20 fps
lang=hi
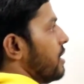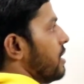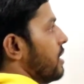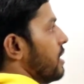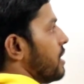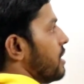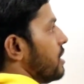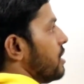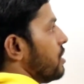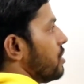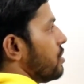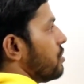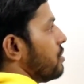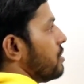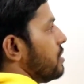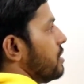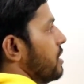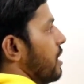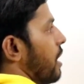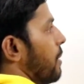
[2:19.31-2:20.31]
ठीक है तो
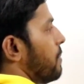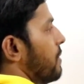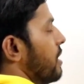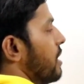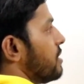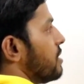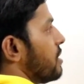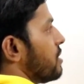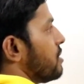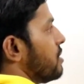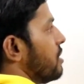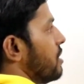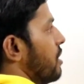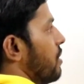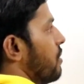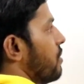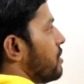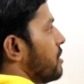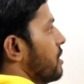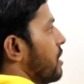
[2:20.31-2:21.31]
ये आपका एक जंक्शन
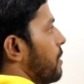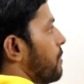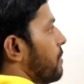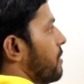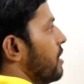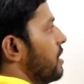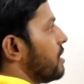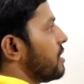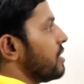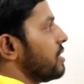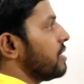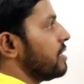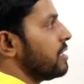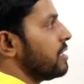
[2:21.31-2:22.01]
है और ये आपका एक